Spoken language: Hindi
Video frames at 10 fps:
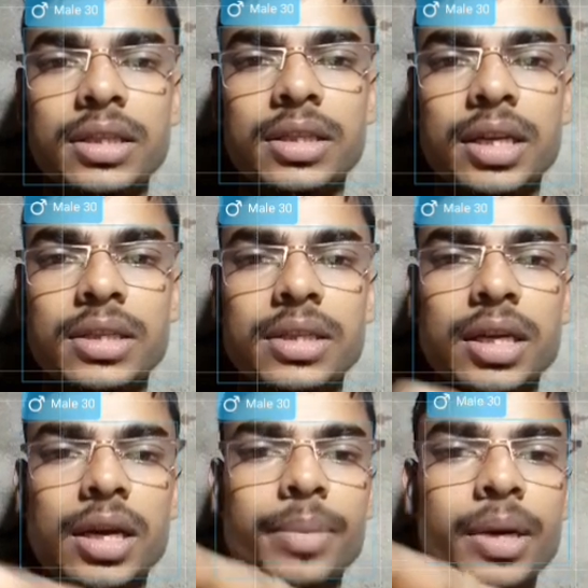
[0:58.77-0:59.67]
इस तरह से
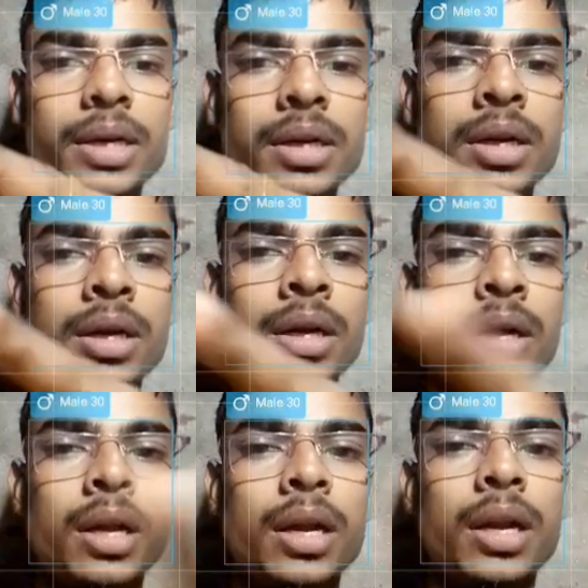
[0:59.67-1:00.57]
यहाँ पर
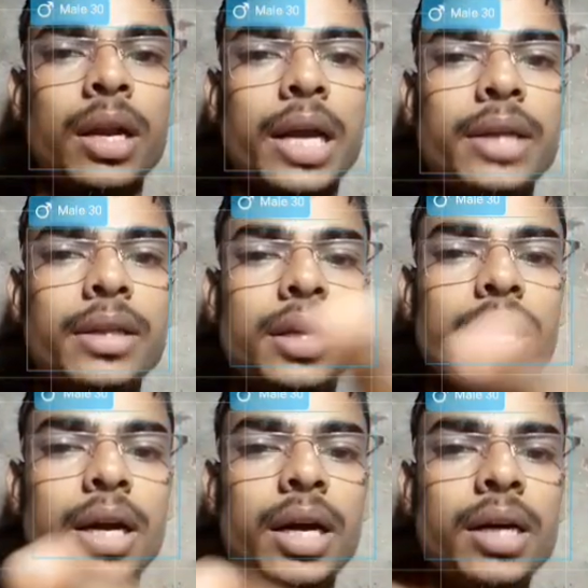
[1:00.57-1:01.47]
लाइन दिख
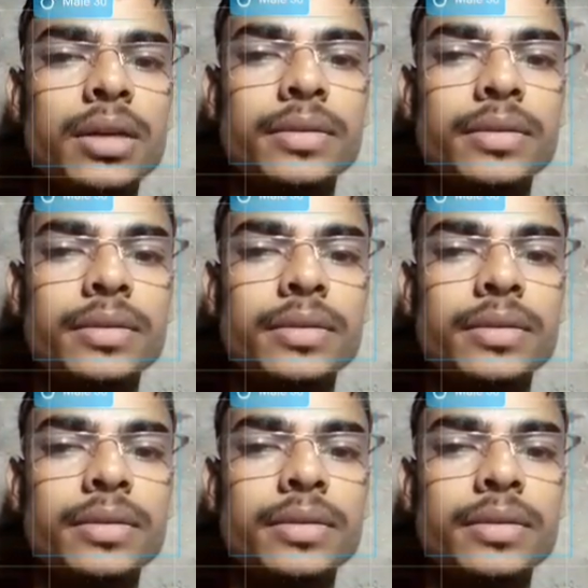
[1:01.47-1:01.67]
रहा है